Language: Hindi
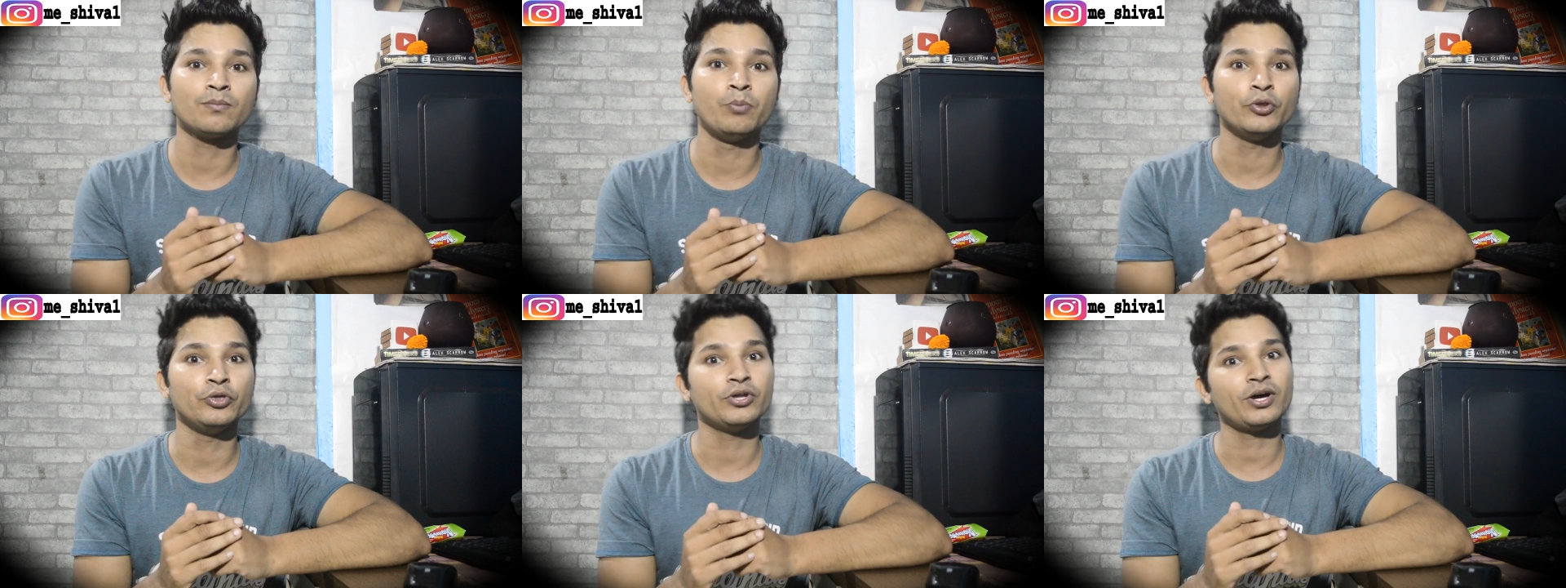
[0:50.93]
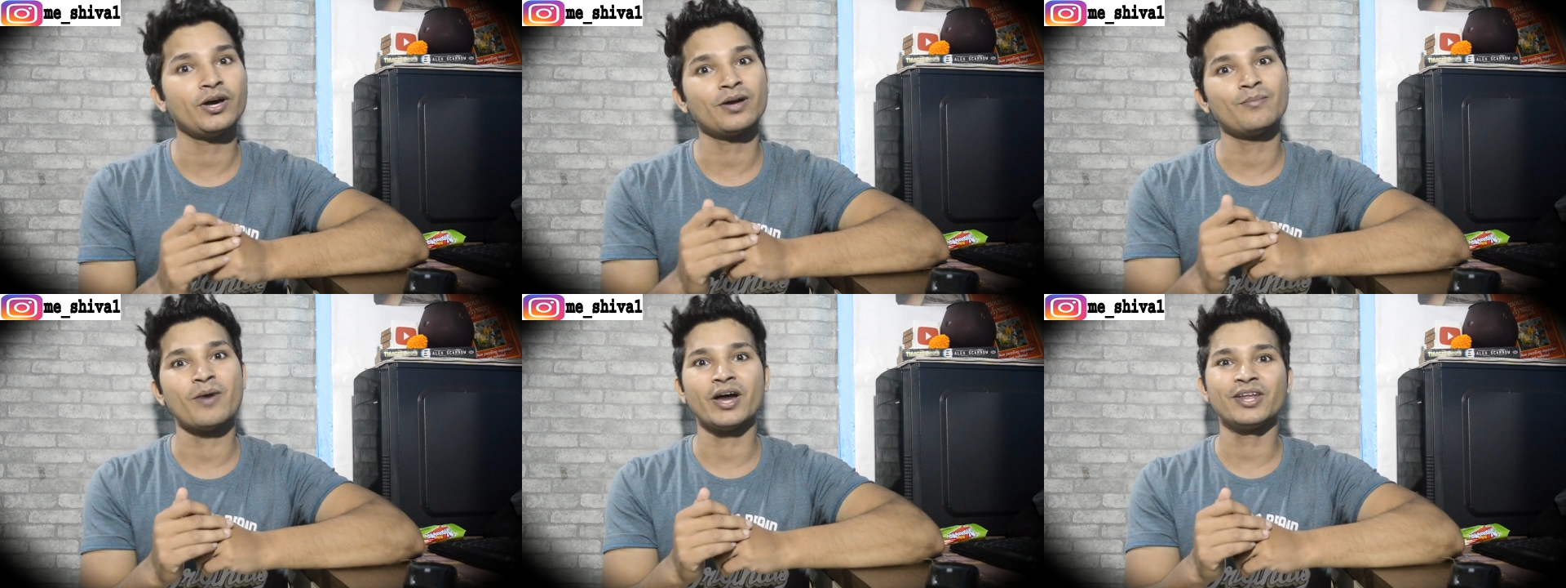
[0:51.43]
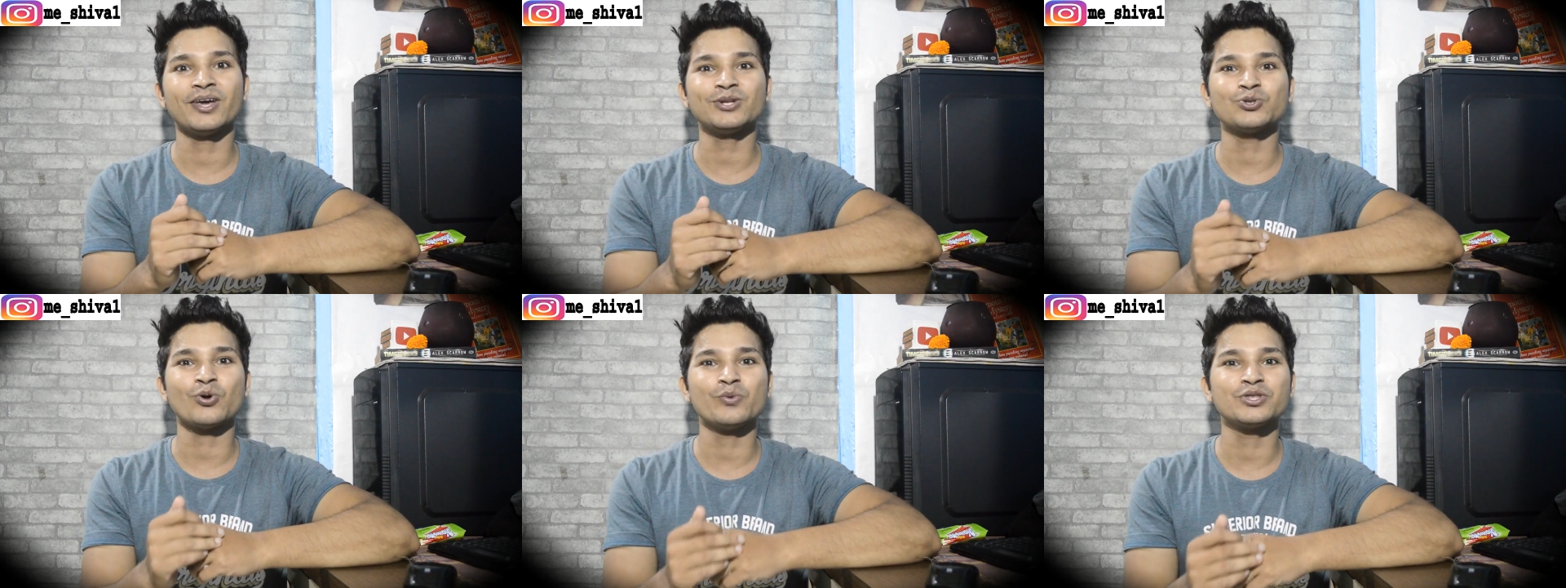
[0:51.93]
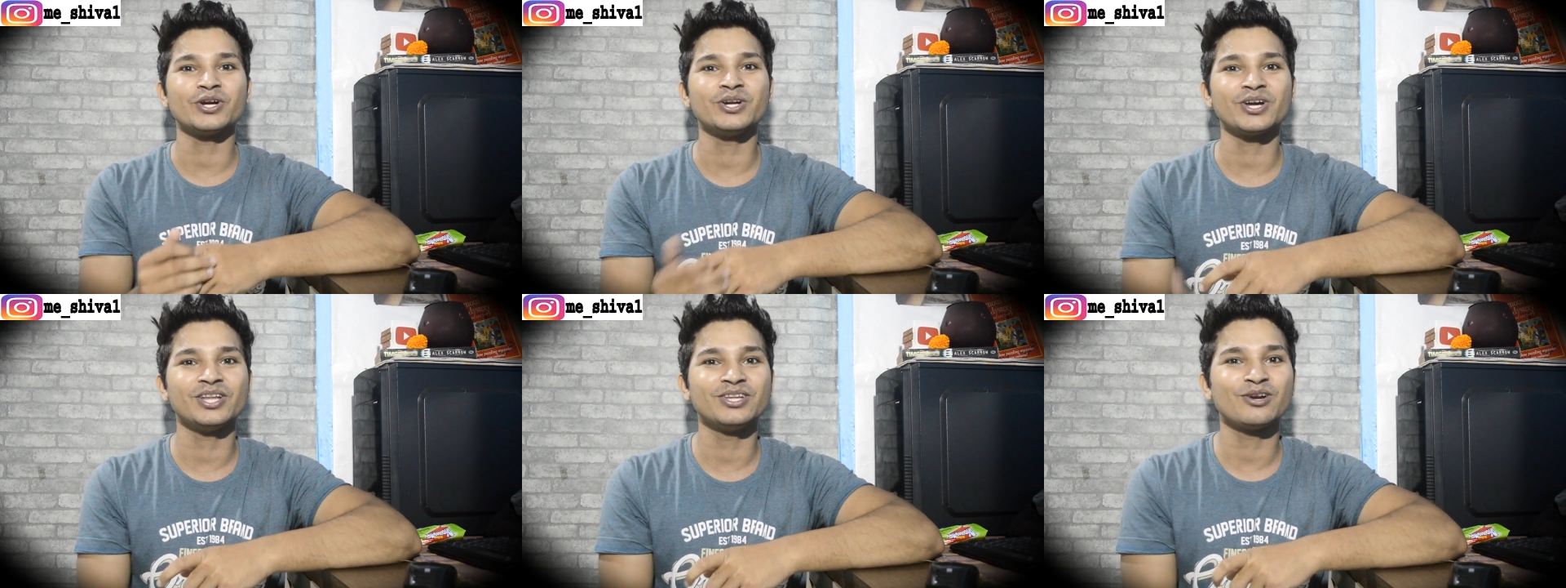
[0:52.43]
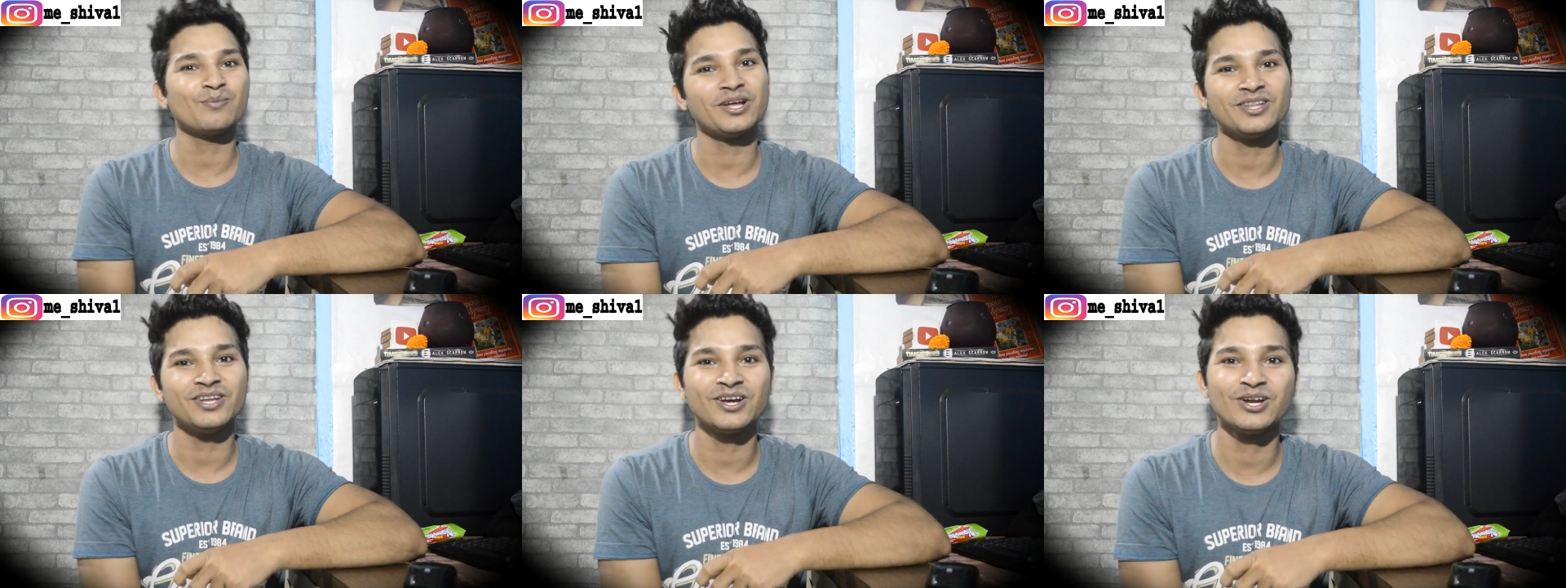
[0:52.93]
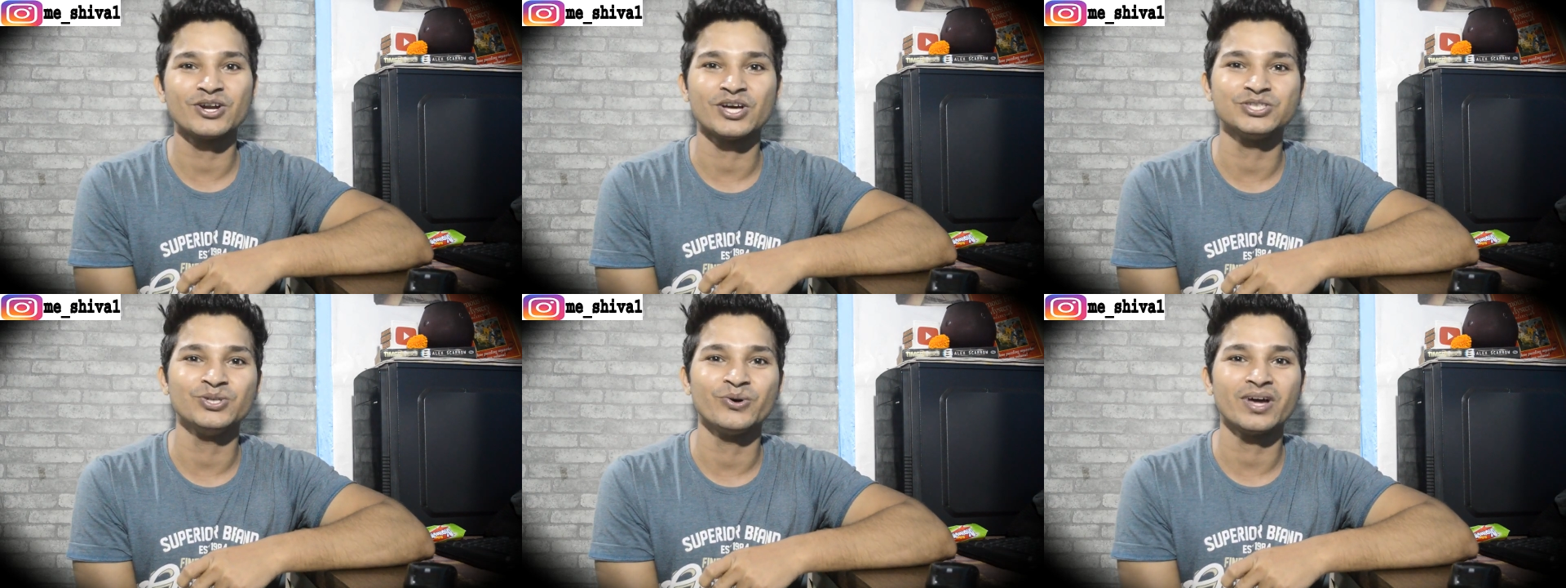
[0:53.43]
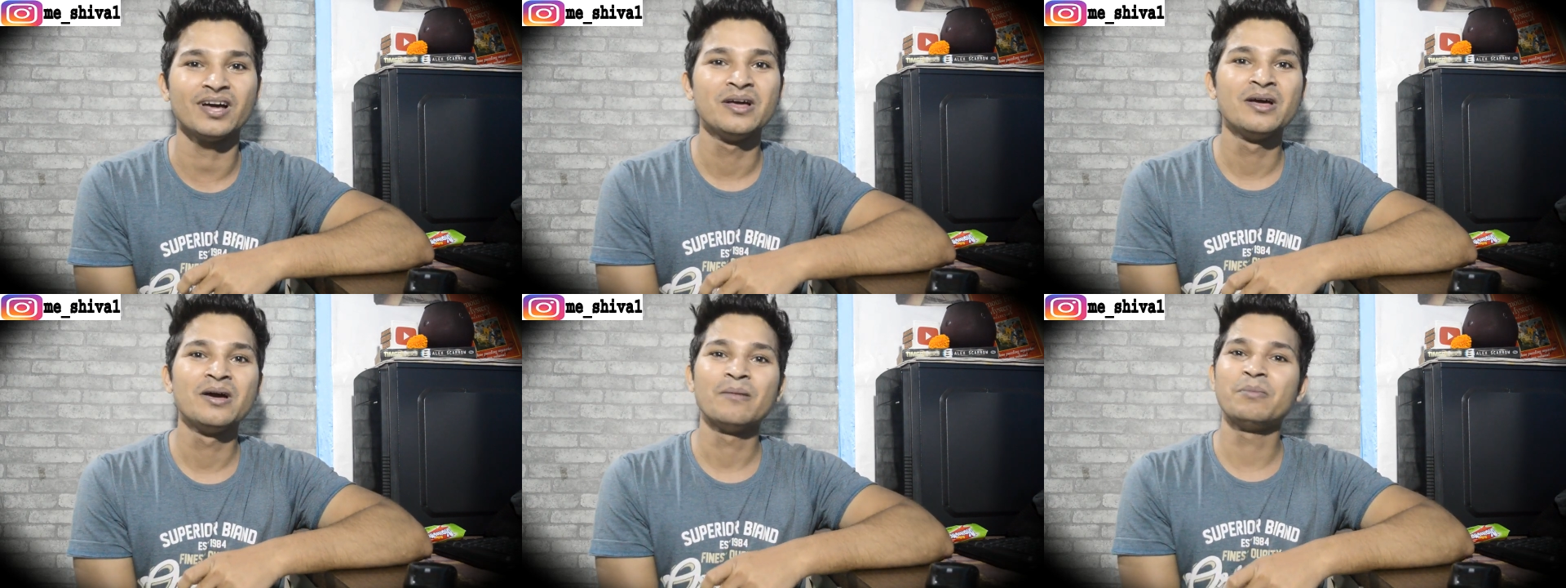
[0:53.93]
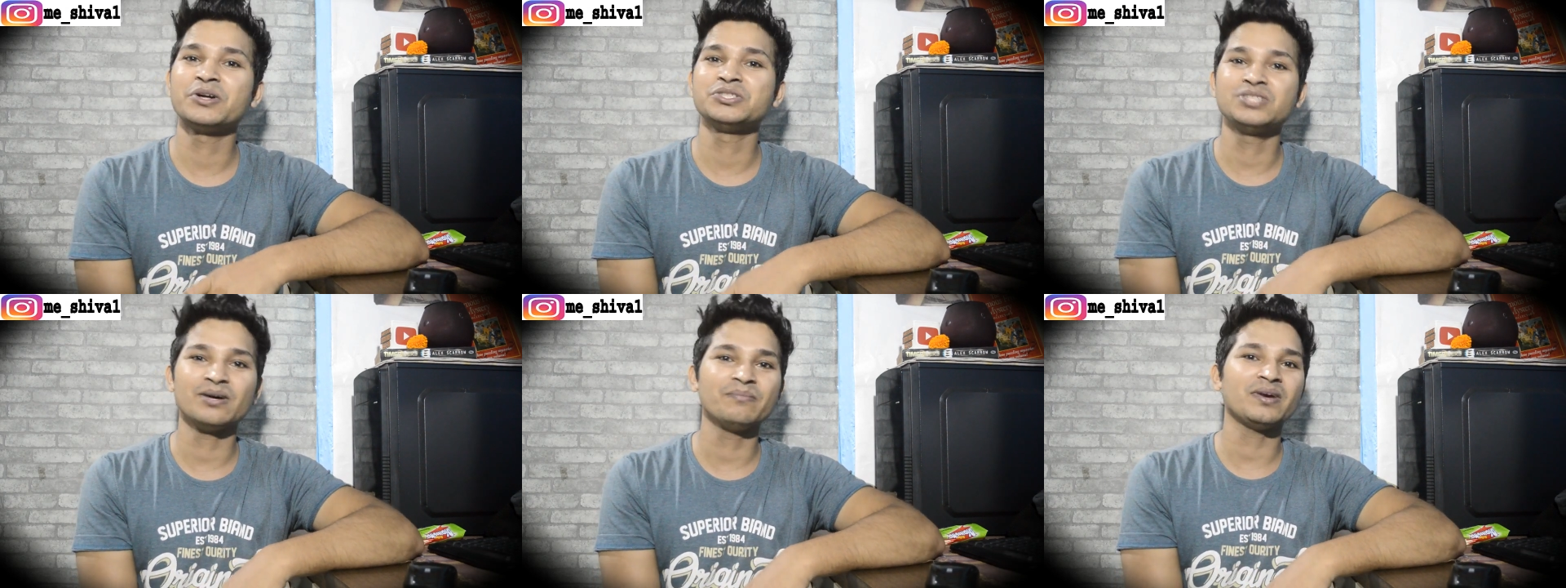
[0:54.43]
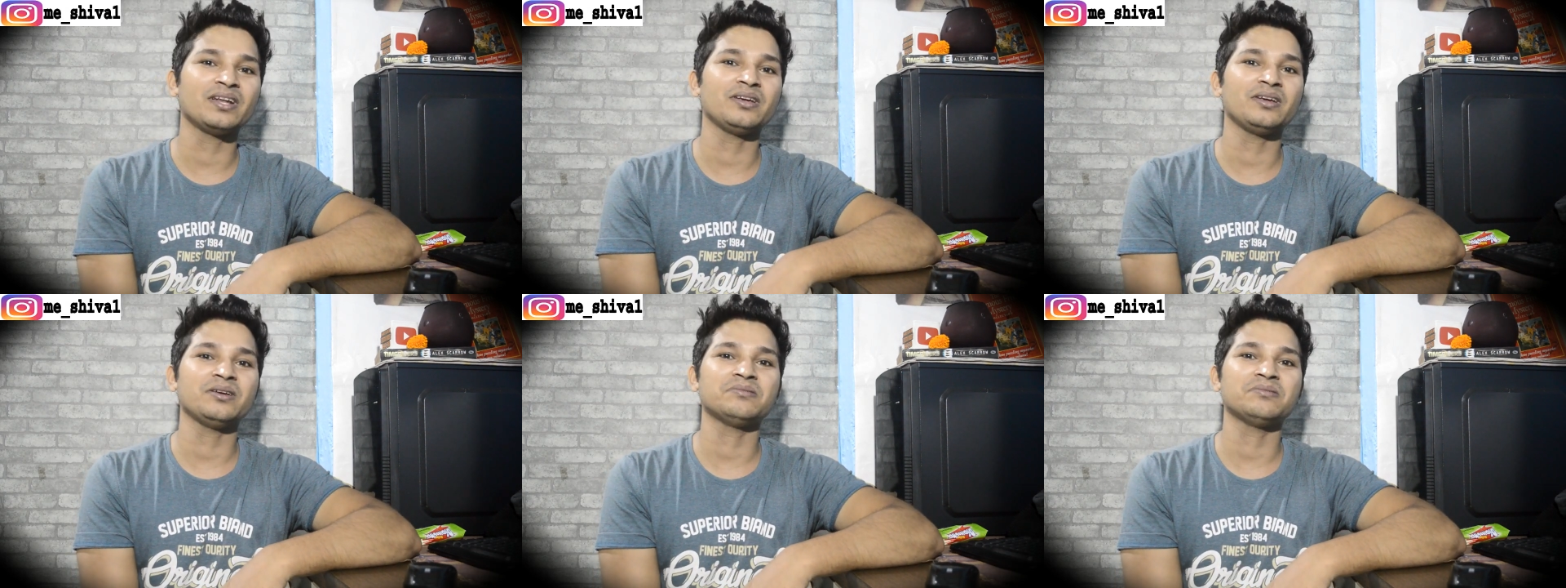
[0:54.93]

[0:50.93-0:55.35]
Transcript: बंदा यार मान गया चौबीस घंटे के अंदर रिप्लाई देने के लिए राजी हो गया बट जब मैंने